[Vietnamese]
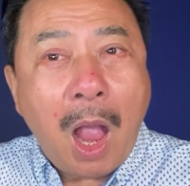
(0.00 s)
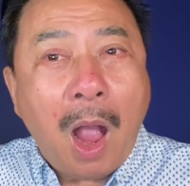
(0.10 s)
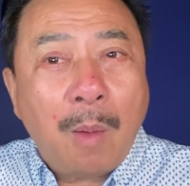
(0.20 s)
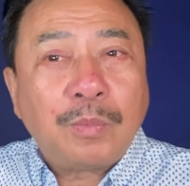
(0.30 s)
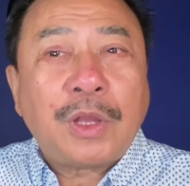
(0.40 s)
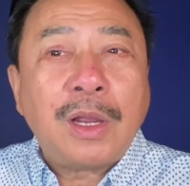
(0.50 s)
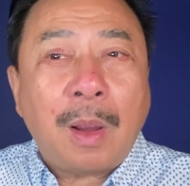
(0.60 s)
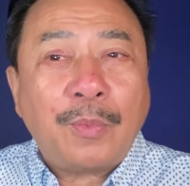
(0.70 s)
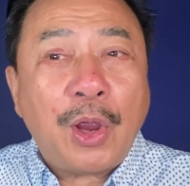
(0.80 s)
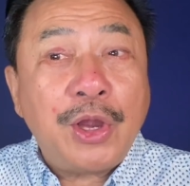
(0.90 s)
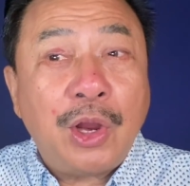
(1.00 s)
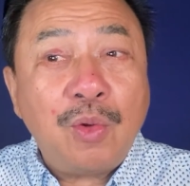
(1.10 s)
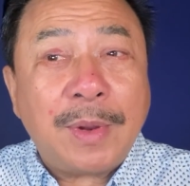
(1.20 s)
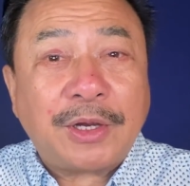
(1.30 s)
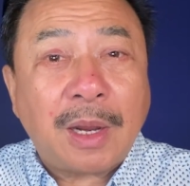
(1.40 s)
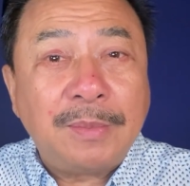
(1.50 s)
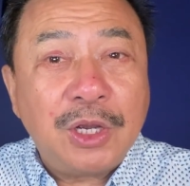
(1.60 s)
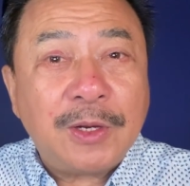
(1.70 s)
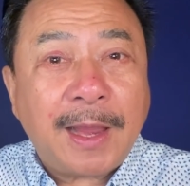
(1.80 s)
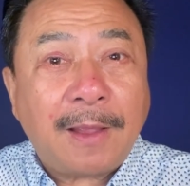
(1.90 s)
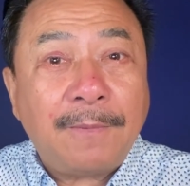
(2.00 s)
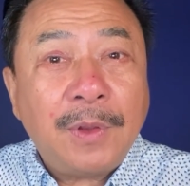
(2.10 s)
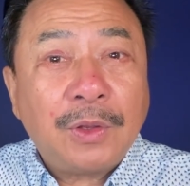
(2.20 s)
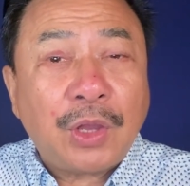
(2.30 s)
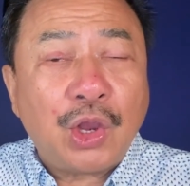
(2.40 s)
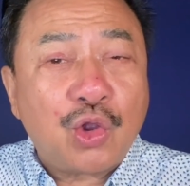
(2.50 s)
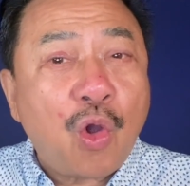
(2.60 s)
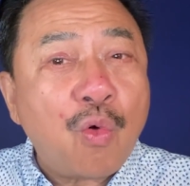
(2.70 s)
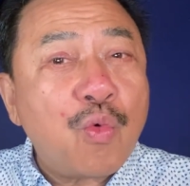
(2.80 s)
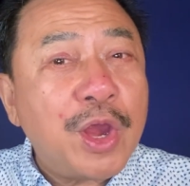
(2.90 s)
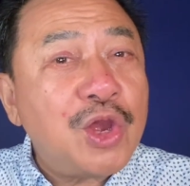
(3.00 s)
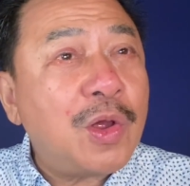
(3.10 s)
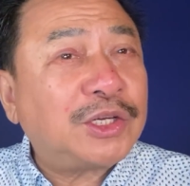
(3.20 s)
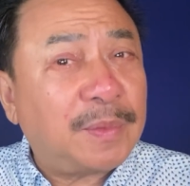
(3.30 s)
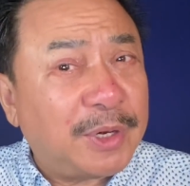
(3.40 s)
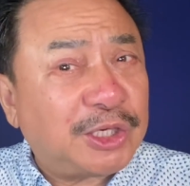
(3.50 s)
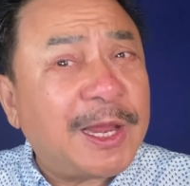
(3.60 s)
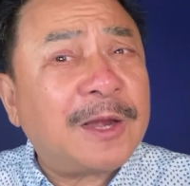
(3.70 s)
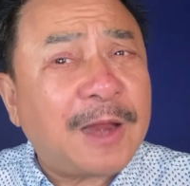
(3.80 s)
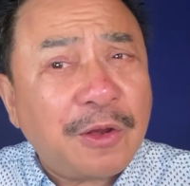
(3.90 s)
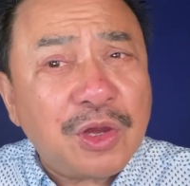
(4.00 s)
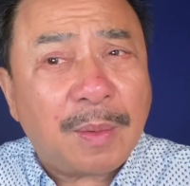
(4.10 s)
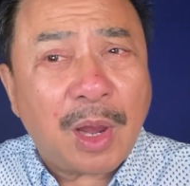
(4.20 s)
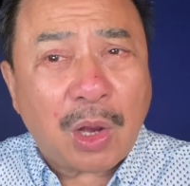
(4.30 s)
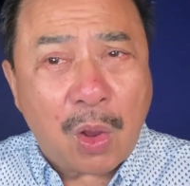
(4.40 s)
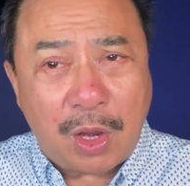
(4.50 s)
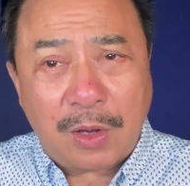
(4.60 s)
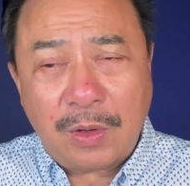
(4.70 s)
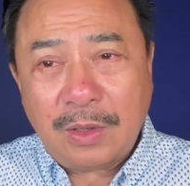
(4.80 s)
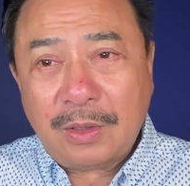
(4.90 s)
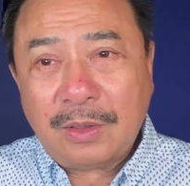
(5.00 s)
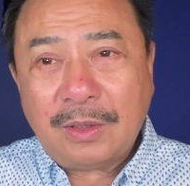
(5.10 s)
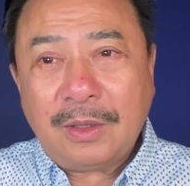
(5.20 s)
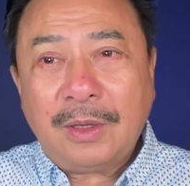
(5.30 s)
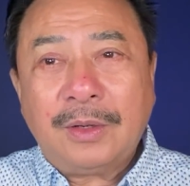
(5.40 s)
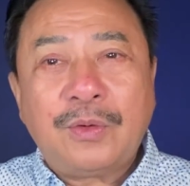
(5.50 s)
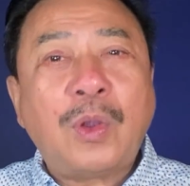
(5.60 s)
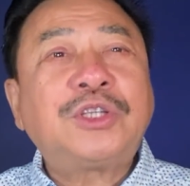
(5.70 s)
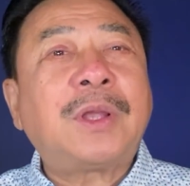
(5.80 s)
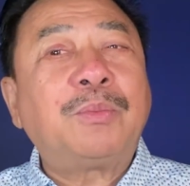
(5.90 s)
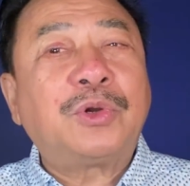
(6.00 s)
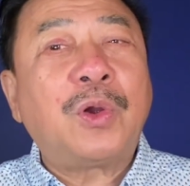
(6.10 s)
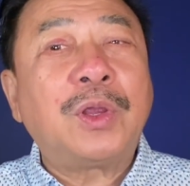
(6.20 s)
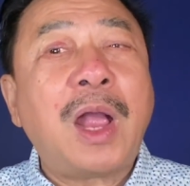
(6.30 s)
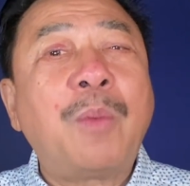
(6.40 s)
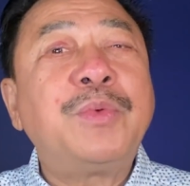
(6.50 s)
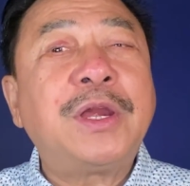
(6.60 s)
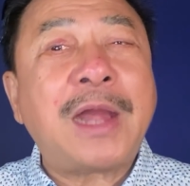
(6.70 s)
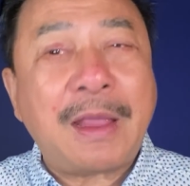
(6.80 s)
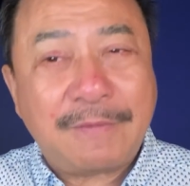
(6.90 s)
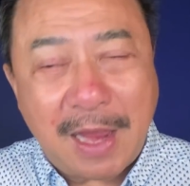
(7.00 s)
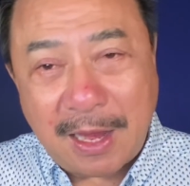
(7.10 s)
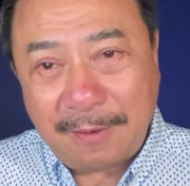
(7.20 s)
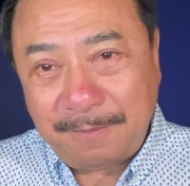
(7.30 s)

Ông Tư, ông nói nếu mà trời mưa ngang thì con quỷ đó sẽ bị sét đánh cho mà coi. Nói xong rồi, ông đi ra về.